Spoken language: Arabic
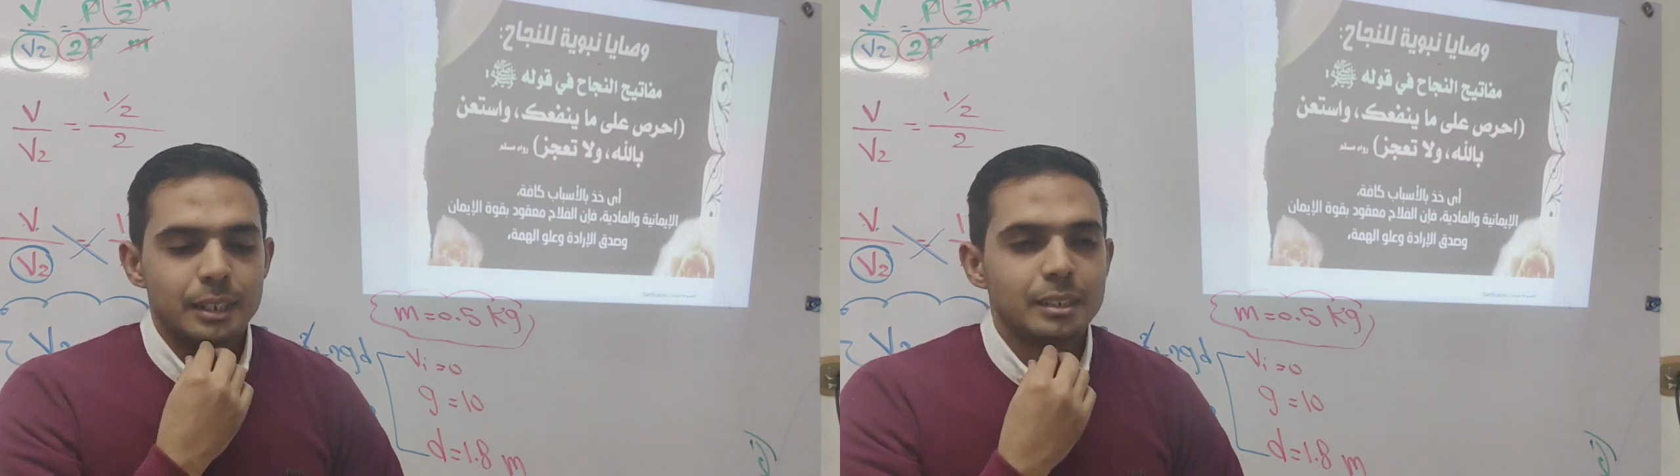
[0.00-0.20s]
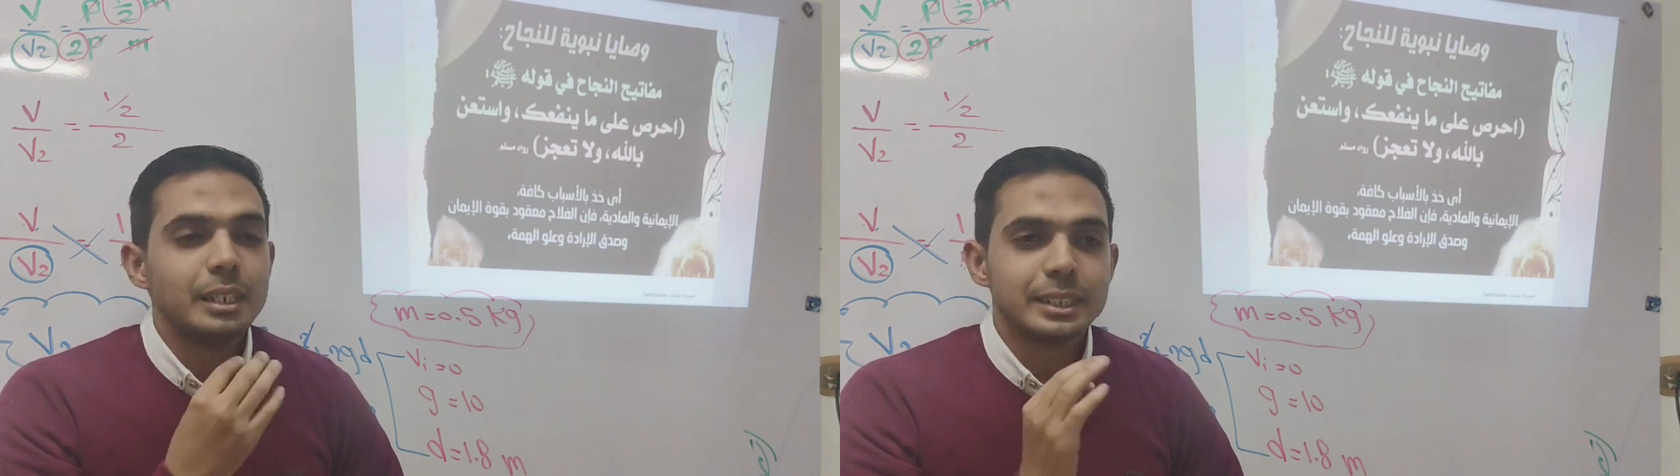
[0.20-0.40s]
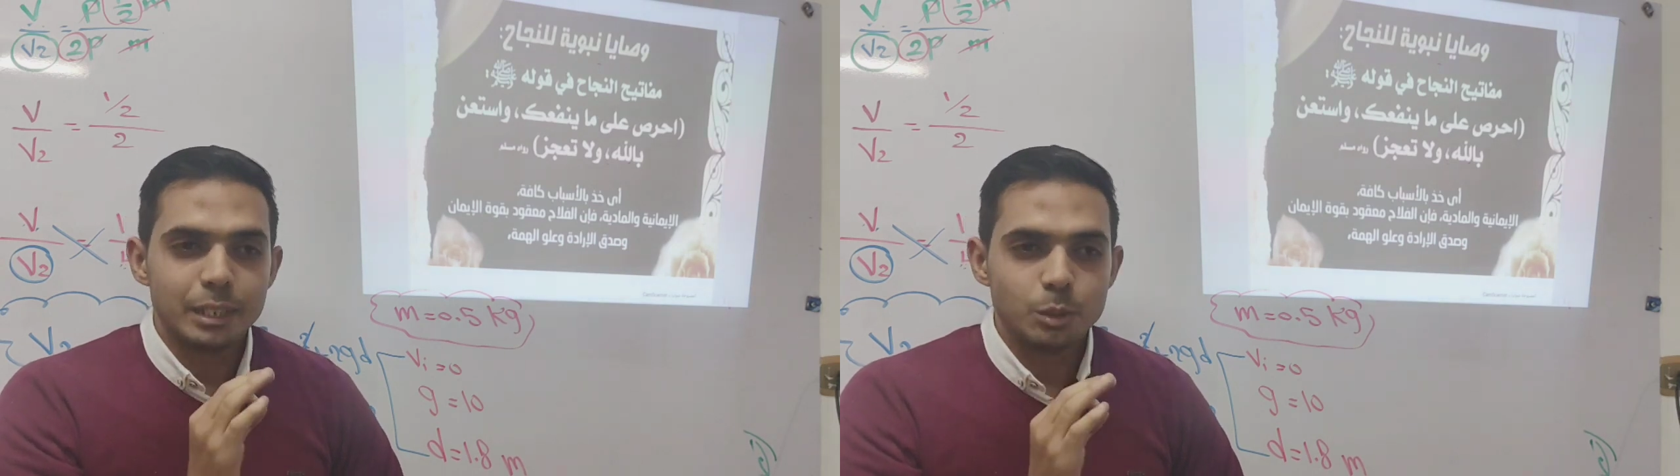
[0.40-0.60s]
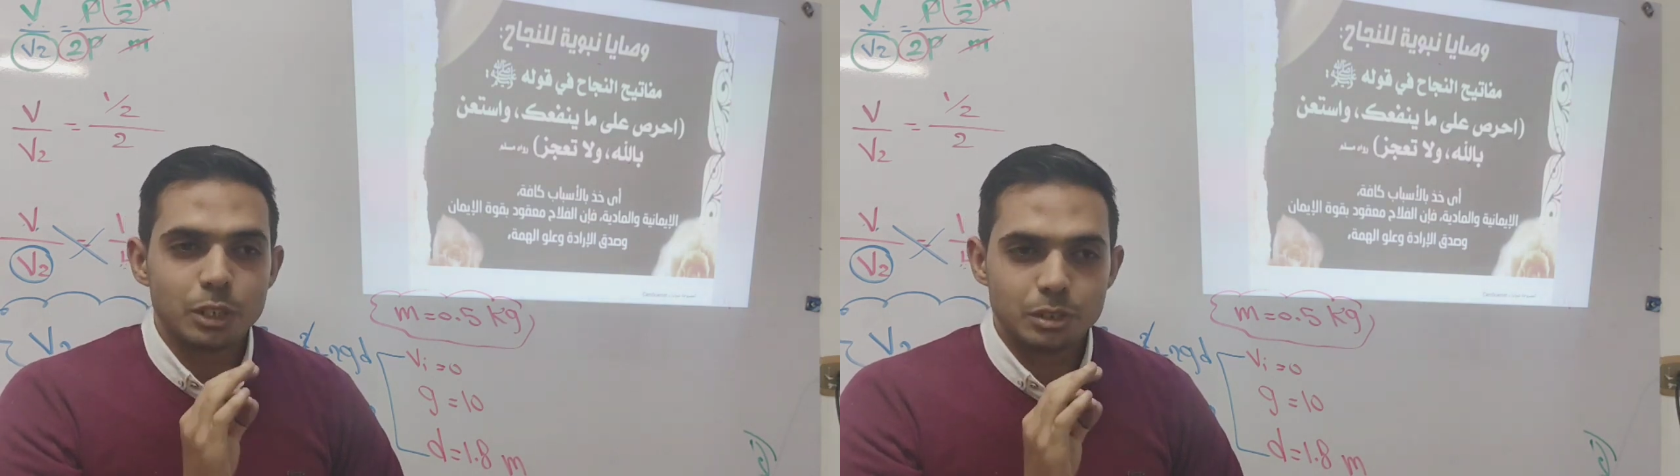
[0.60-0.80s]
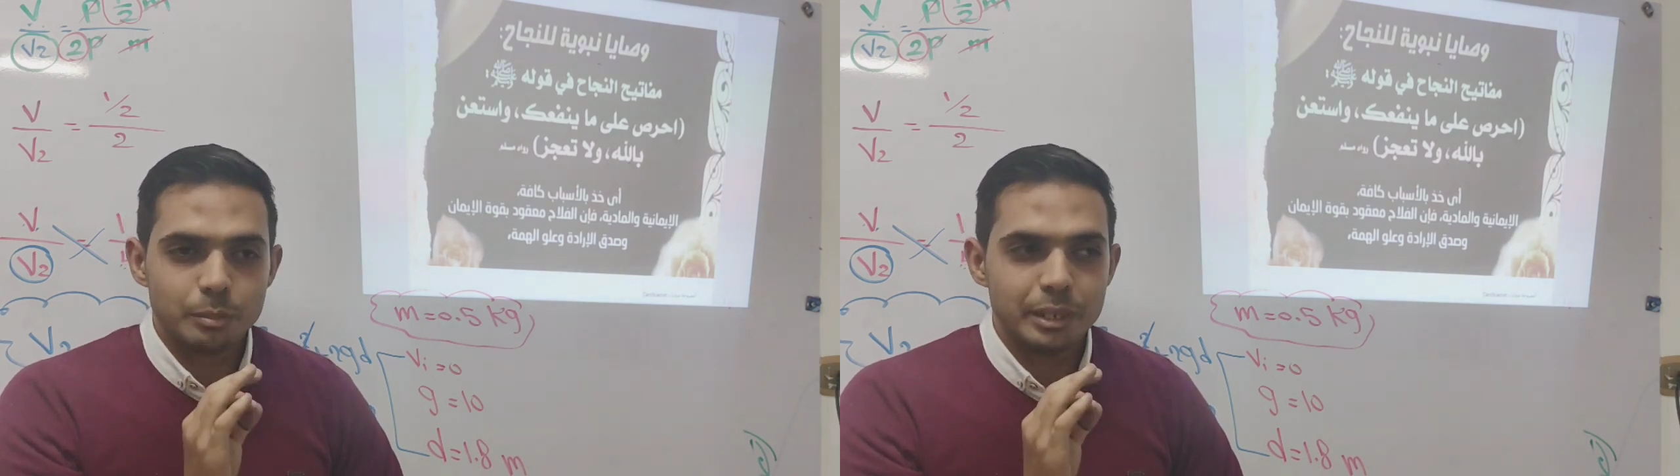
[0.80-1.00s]
الثلاث ساعات
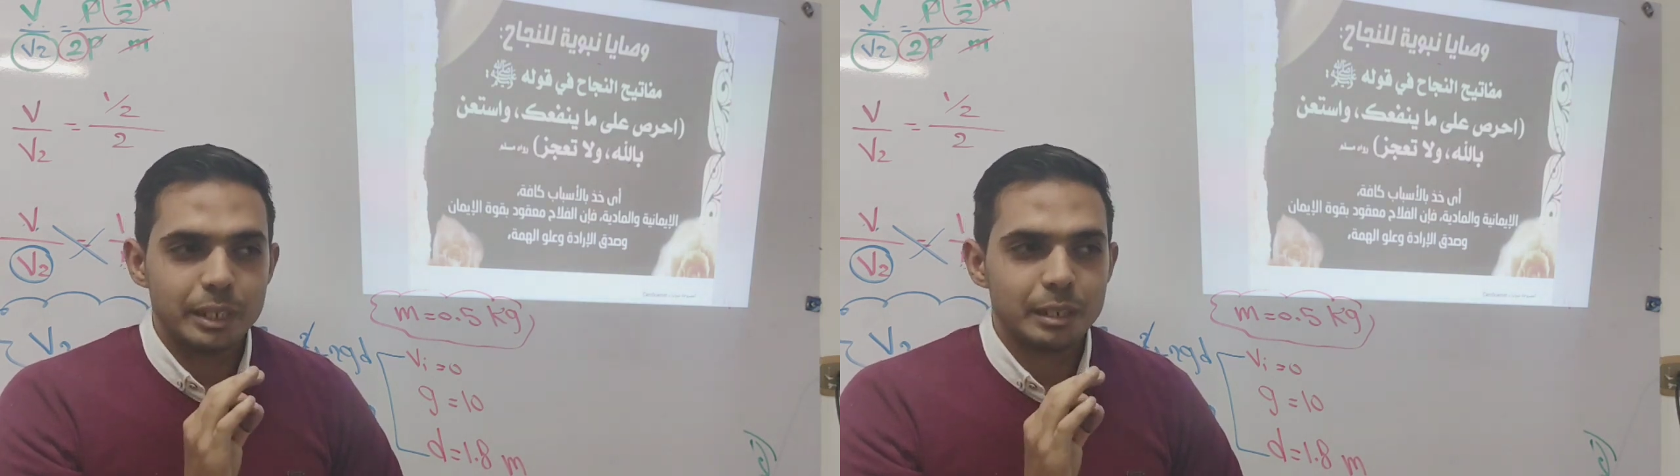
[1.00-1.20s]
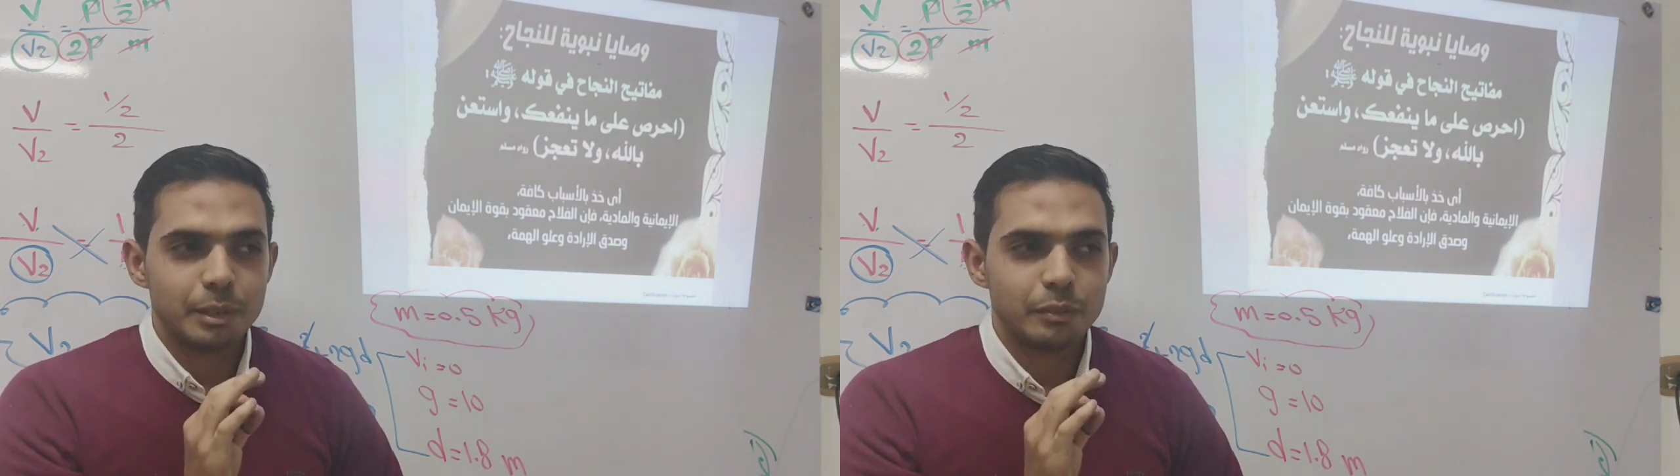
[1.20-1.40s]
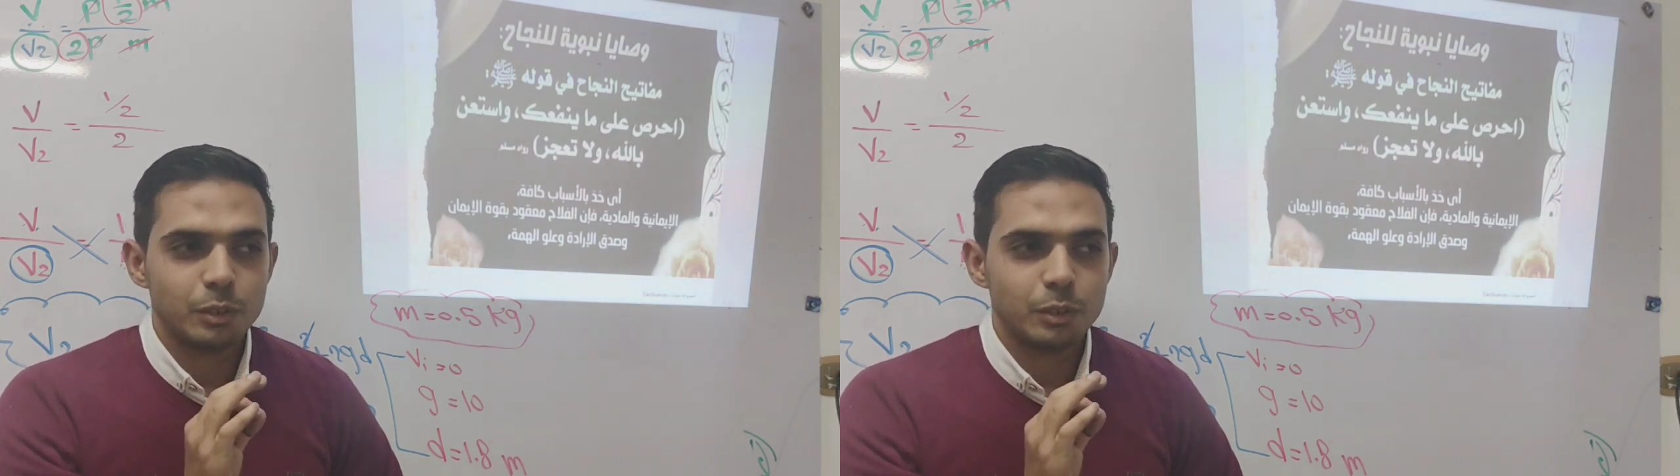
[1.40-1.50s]
دول عشان ربنا يكرمك